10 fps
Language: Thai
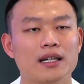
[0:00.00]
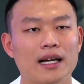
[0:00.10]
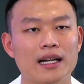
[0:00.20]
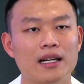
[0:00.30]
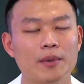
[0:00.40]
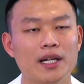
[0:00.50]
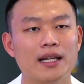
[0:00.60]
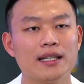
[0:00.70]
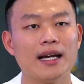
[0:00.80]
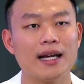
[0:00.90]
การรับประ
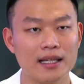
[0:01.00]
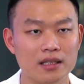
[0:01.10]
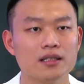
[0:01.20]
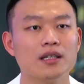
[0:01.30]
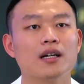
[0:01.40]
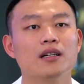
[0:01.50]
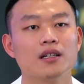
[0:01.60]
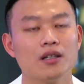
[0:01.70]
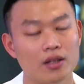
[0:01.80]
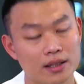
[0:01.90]
ทานยาฆ่าเชื้อ
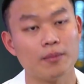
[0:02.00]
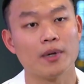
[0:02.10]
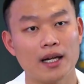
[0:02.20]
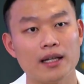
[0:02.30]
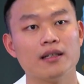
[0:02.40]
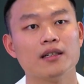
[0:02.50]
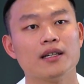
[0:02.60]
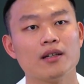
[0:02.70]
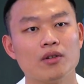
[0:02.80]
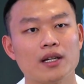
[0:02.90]
ก็สำคัญ
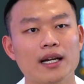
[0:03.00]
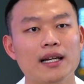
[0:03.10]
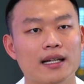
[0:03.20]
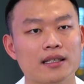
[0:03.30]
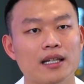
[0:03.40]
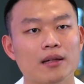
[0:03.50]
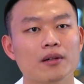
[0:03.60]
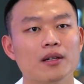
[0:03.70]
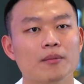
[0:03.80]
ในคนไข้หลังจาก